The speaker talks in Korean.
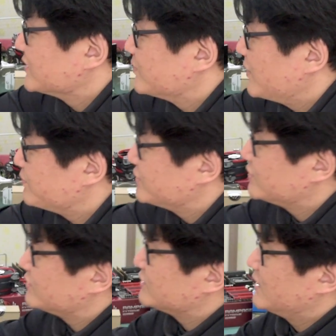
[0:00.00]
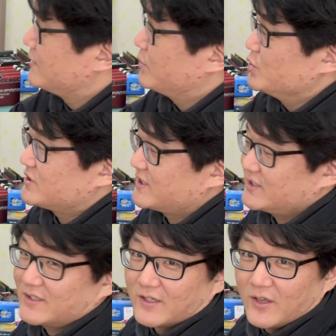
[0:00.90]
지금 펌프
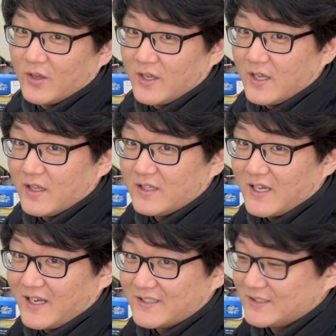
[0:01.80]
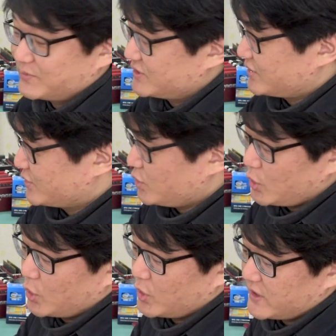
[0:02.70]
본체는 이 안에 지금
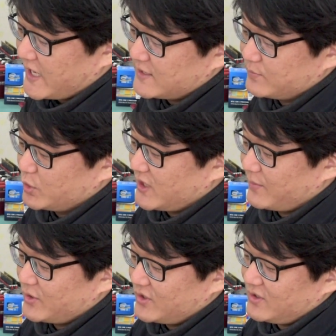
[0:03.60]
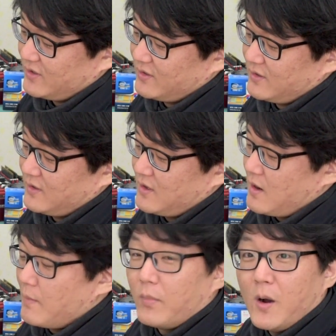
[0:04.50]
들어있고, 얘는 뭐냐면은
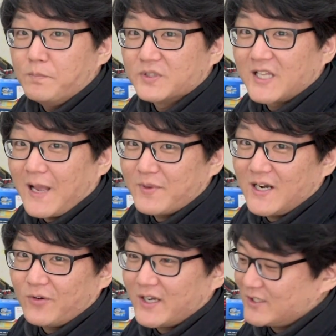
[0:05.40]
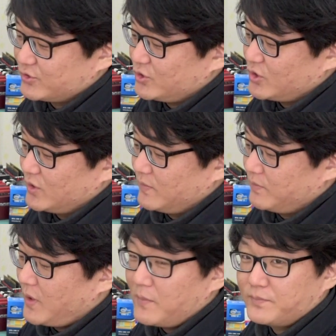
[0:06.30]
펌프 탑이라고 해가지고
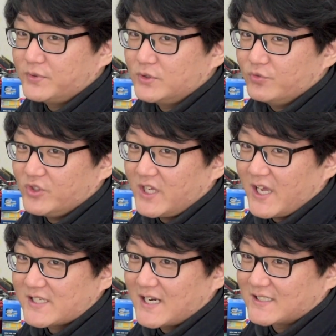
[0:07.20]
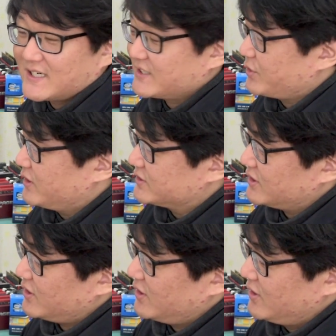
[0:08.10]
펌프 위에 장착이
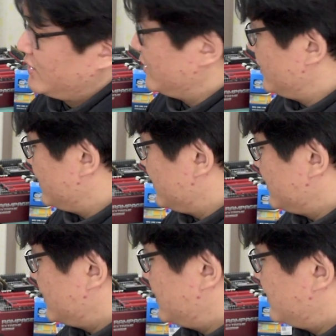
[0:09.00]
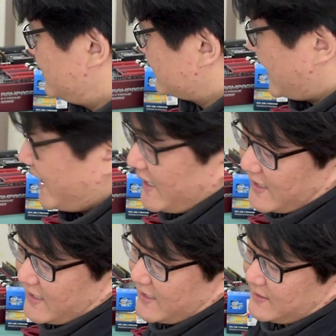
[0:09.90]
되어서
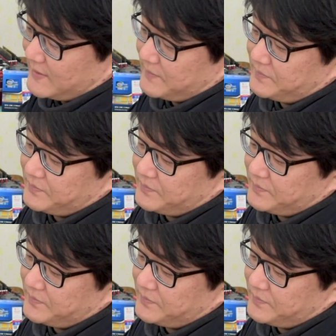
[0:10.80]
다양한